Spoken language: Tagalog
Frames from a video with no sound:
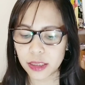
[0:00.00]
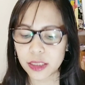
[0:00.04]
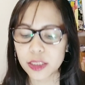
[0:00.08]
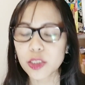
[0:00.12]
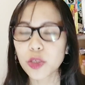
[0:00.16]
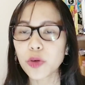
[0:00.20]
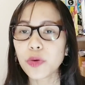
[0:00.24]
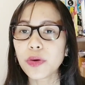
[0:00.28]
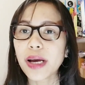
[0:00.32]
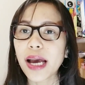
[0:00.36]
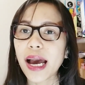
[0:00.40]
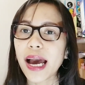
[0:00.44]

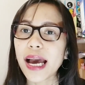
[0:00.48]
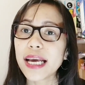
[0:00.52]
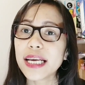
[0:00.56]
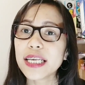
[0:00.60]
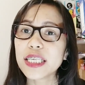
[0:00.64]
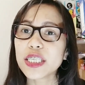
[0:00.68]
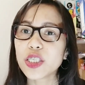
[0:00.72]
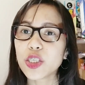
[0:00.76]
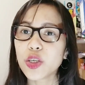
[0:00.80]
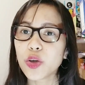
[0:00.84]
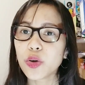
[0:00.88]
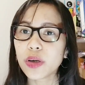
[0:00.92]
So
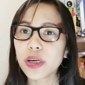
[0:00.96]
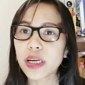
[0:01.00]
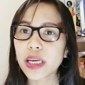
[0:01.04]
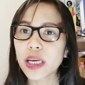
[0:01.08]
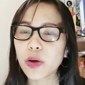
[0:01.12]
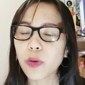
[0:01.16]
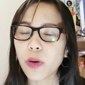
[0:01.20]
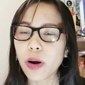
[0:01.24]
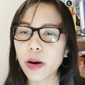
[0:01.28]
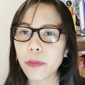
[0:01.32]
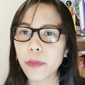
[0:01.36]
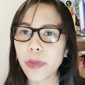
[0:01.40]
guys, yung
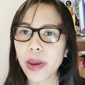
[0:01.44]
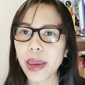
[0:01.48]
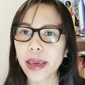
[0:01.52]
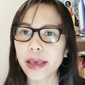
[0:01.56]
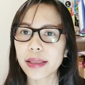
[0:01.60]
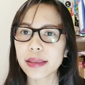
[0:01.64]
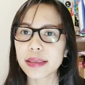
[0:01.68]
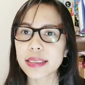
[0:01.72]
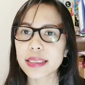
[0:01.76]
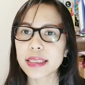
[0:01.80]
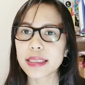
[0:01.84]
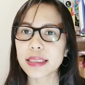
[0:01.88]

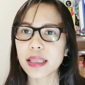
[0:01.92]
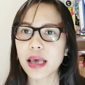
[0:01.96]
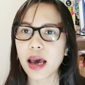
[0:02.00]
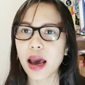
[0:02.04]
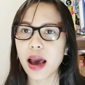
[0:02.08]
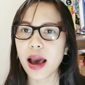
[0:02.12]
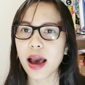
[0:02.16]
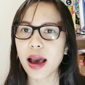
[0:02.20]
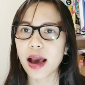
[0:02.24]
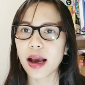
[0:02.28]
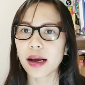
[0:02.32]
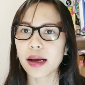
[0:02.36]
requirements
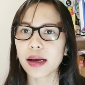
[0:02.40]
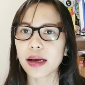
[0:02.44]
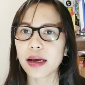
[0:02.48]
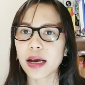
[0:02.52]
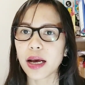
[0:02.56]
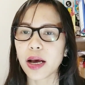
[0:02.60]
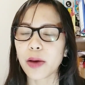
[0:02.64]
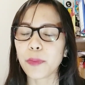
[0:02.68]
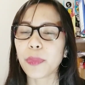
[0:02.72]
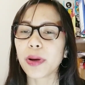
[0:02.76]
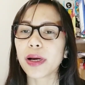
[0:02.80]
ng uh,